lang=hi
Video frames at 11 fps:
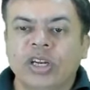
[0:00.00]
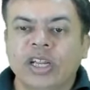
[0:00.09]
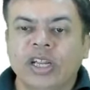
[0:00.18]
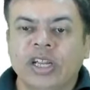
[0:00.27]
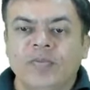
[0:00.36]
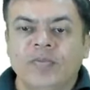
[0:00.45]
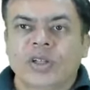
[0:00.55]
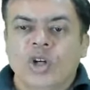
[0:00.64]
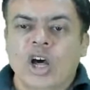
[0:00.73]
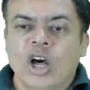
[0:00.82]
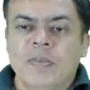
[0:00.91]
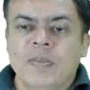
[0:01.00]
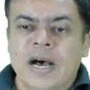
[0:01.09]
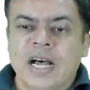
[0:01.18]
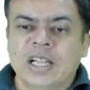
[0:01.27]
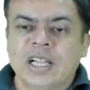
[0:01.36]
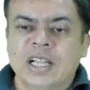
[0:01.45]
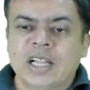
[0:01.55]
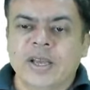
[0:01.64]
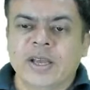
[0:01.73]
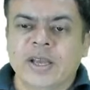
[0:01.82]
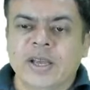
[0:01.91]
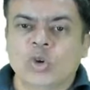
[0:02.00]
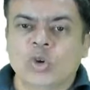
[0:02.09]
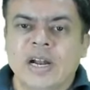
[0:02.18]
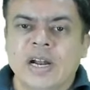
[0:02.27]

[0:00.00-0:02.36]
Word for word: और बाद में कुछ वाटर ऐड करने से